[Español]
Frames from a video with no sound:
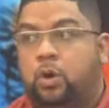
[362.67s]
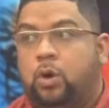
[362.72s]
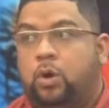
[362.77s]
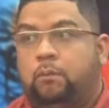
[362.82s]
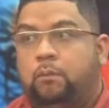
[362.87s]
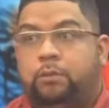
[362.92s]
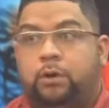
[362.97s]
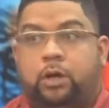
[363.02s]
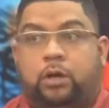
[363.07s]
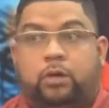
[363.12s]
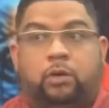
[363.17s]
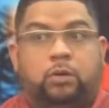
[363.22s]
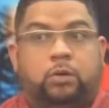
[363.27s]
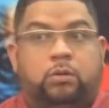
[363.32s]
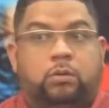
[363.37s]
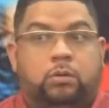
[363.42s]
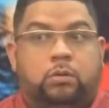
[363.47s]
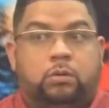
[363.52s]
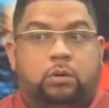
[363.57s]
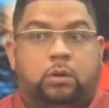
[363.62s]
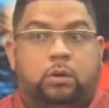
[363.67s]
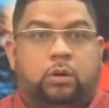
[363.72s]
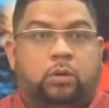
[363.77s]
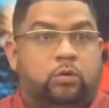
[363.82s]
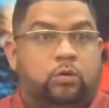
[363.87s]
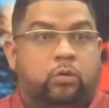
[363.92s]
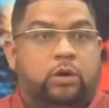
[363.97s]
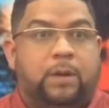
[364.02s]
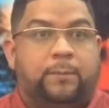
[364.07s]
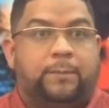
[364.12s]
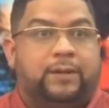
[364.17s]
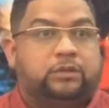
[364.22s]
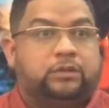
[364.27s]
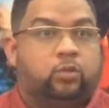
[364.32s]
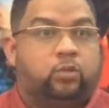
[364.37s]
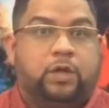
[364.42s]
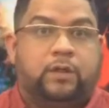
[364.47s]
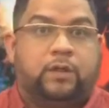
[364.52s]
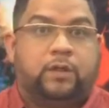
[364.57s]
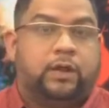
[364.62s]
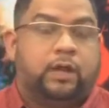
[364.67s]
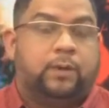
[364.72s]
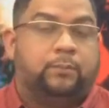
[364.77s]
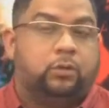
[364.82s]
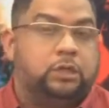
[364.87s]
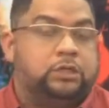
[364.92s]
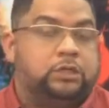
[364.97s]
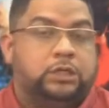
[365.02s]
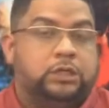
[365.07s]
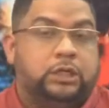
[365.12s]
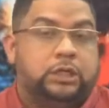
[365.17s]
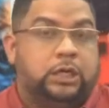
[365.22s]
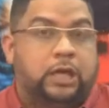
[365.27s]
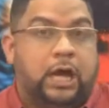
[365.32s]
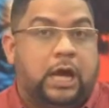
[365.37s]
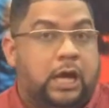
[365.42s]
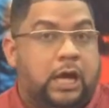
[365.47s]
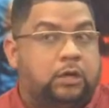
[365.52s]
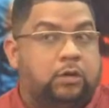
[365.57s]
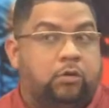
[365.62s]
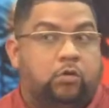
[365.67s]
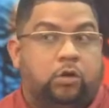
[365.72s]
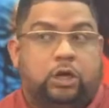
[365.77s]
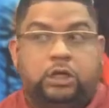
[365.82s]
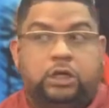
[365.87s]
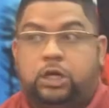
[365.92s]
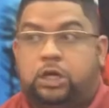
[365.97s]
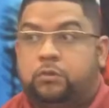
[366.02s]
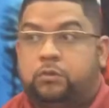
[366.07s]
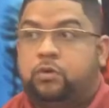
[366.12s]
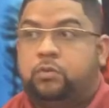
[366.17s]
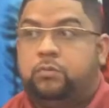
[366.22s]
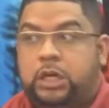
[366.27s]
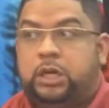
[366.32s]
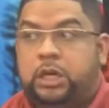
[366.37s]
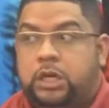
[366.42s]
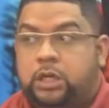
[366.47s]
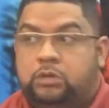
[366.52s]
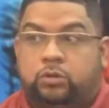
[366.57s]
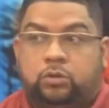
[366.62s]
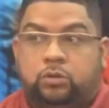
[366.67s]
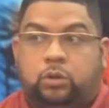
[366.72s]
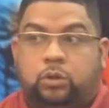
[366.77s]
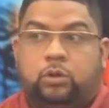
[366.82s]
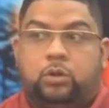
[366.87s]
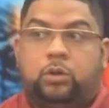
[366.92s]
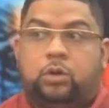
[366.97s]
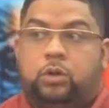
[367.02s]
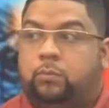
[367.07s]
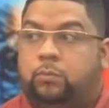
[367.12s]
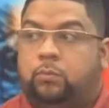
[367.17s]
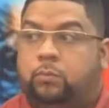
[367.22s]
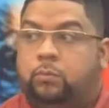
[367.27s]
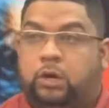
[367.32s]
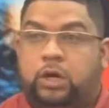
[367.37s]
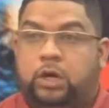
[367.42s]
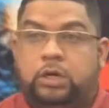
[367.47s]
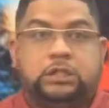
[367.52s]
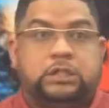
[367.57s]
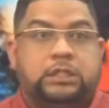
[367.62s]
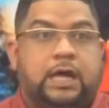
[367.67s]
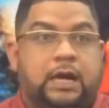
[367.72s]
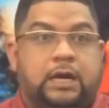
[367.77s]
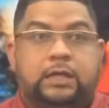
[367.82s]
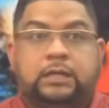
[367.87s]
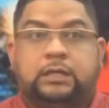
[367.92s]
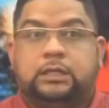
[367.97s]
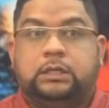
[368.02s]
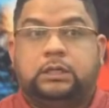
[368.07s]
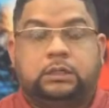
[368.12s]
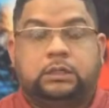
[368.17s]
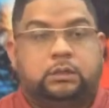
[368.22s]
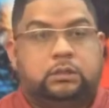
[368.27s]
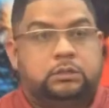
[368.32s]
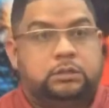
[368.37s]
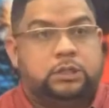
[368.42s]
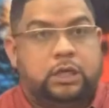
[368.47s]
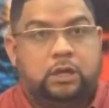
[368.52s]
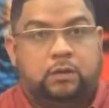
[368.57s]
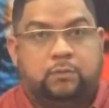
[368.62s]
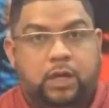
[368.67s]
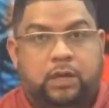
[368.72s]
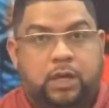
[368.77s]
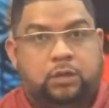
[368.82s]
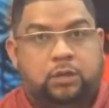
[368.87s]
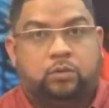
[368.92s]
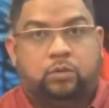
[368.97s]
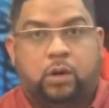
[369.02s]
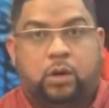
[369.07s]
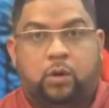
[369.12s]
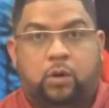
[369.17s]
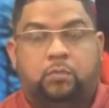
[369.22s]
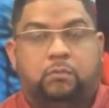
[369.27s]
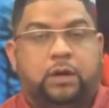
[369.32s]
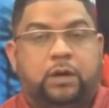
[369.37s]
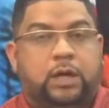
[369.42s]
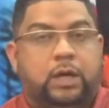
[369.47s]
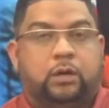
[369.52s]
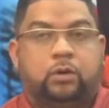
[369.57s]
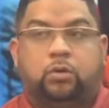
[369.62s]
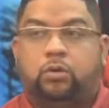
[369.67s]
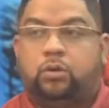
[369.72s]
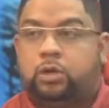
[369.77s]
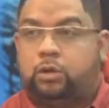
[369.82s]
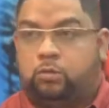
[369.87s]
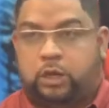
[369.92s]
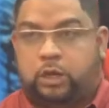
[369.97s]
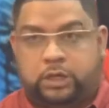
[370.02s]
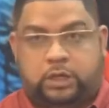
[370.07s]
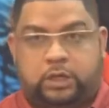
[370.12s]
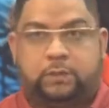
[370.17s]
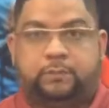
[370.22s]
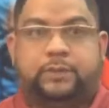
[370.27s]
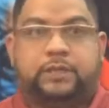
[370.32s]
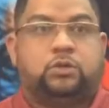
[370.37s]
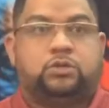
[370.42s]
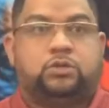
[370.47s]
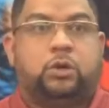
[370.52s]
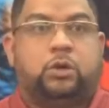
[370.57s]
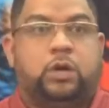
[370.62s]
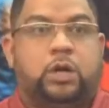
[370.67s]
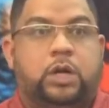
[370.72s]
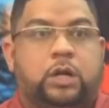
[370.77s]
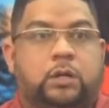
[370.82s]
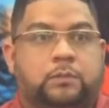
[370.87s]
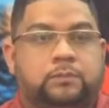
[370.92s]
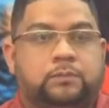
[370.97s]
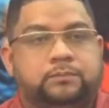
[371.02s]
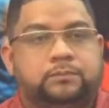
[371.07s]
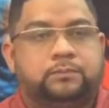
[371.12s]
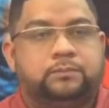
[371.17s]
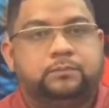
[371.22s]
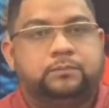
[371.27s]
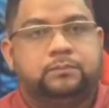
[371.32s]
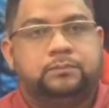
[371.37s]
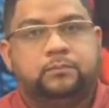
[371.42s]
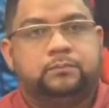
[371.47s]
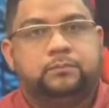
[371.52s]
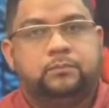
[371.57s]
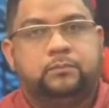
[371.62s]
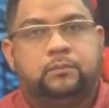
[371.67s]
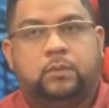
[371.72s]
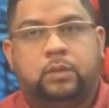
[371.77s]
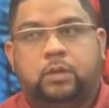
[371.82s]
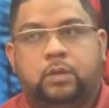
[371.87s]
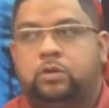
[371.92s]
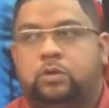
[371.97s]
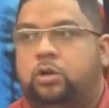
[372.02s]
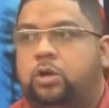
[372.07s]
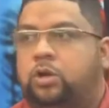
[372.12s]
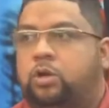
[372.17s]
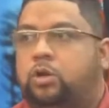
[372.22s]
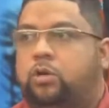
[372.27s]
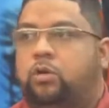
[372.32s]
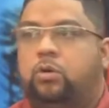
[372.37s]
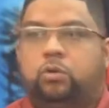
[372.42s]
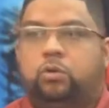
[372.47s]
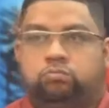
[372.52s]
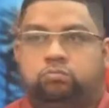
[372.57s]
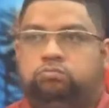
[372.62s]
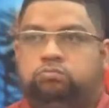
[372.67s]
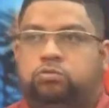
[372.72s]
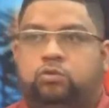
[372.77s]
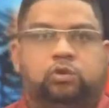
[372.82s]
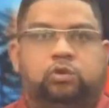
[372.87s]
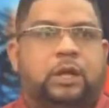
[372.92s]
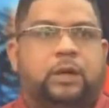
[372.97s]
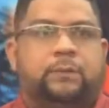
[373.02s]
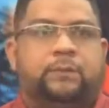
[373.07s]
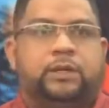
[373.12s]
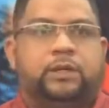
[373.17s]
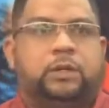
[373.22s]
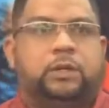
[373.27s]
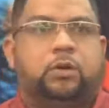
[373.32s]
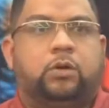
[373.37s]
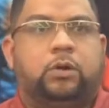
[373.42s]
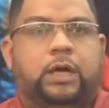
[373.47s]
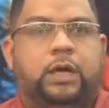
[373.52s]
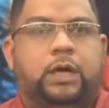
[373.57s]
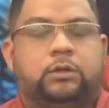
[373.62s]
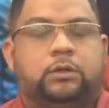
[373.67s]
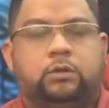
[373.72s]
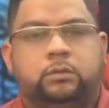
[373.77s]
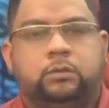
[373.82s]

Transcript: pero una patrulla de la policía en cualquier momento puede darle seguimiento a un vehículo de cualquier persona. Y yo le digo, totalmente correcto.